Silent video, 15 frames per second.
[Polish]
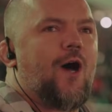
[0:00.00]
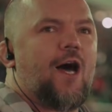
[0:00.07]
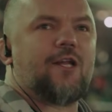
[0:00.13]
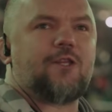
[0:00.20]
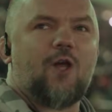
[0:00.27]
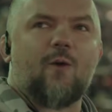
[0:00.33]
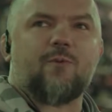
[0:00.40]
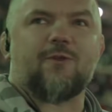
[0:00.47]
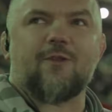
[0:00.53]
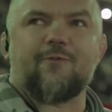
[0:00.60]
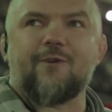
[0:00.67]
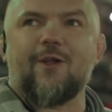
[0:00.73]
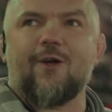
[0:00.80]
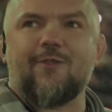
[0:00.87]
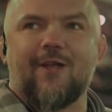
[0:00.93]
ale tak dobrze to
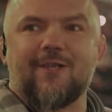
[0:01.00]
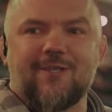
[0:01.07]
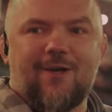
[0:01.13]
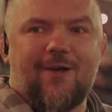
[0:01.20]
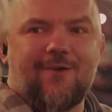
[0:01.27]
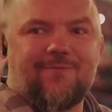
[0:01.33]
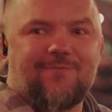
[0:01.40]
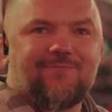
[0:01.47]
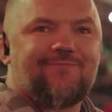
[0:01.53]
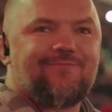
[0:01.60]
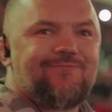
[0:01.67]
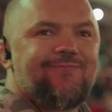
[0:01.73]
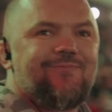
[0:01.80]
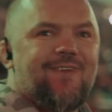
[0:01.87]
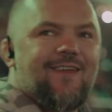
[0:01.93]
wygląda, co?
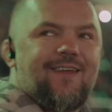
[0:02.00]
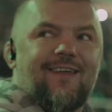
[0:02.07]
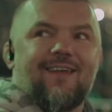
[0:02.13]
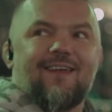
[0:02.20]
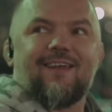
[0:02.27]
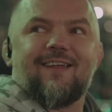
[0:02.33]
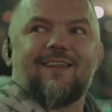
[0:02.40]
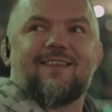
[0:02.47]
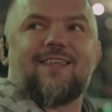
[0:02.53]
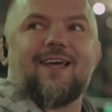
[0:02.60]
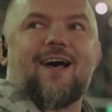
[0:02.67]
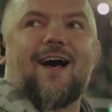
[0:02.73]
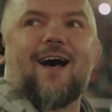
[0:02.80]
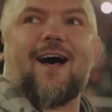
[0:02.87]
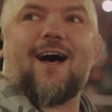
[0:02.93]

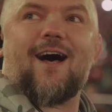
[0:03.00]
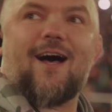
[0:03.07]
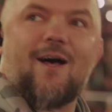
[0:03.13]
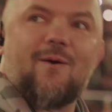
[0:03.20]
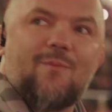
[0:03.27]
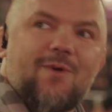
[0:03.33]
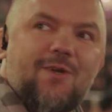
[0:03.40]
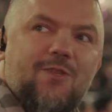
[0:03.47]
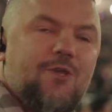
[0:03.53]
Tam,